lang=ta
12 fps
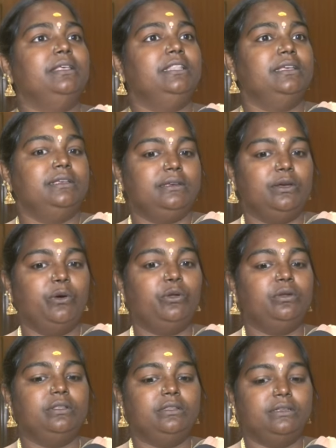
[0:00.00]
இது
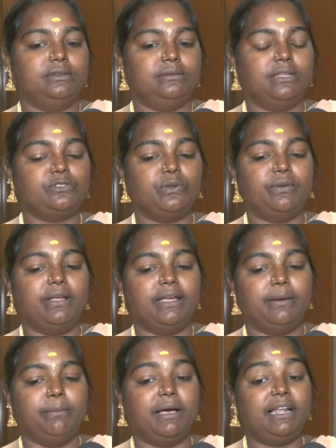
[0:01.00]
கௌர் இது என்ன
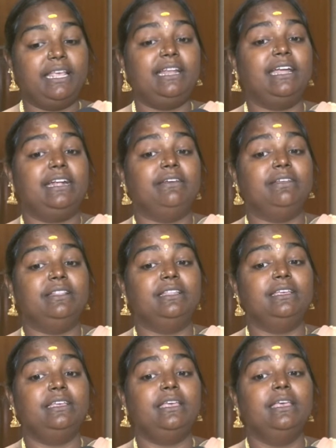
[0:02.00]
சொல்லுவாங்க மகளிர் கேட்ட வந்து